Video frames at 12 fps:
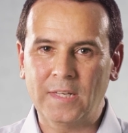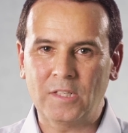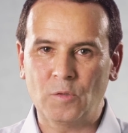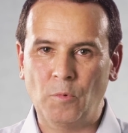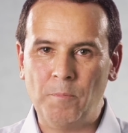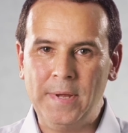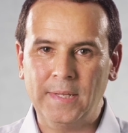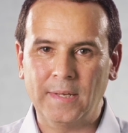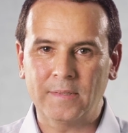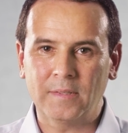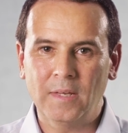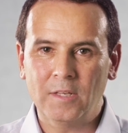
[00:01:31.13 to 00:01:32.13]
dessas
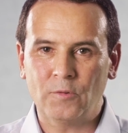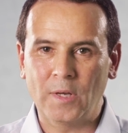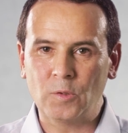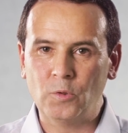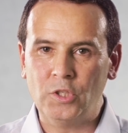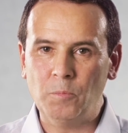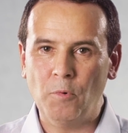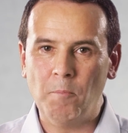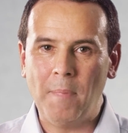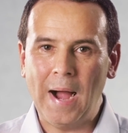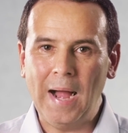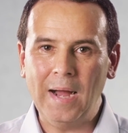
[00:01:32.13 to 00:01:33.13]
bobinas são as do tipo
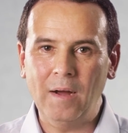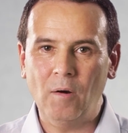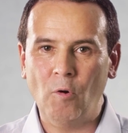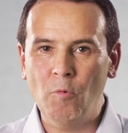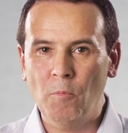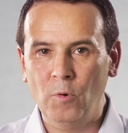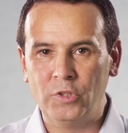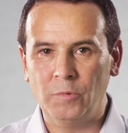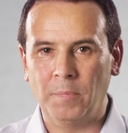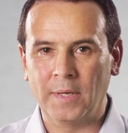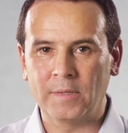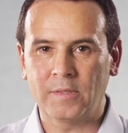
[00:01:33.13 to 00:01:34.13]
barra ou
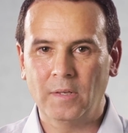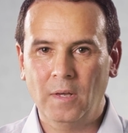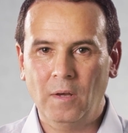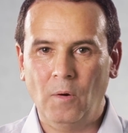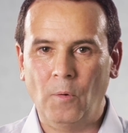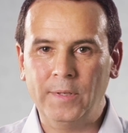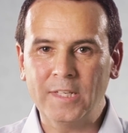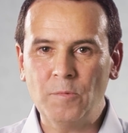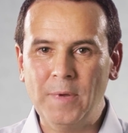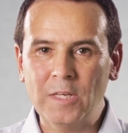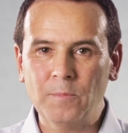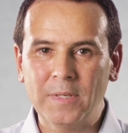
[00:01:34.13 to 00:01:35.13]
múltiplas, onde as
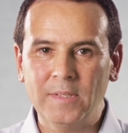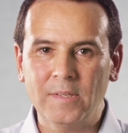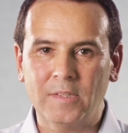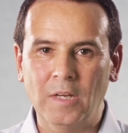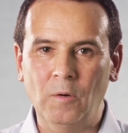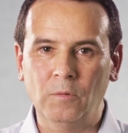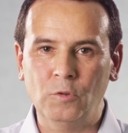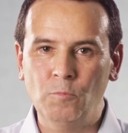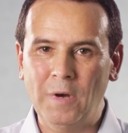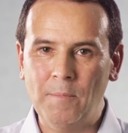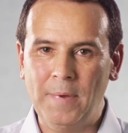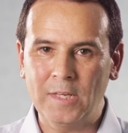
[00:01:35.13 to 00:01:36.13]
mesmas estão em
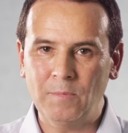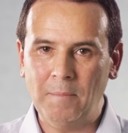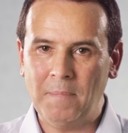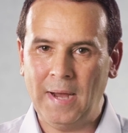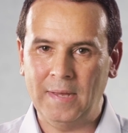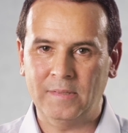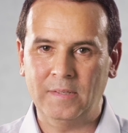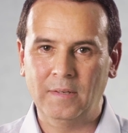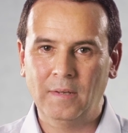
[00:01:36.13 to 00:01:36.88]
uma mesma base,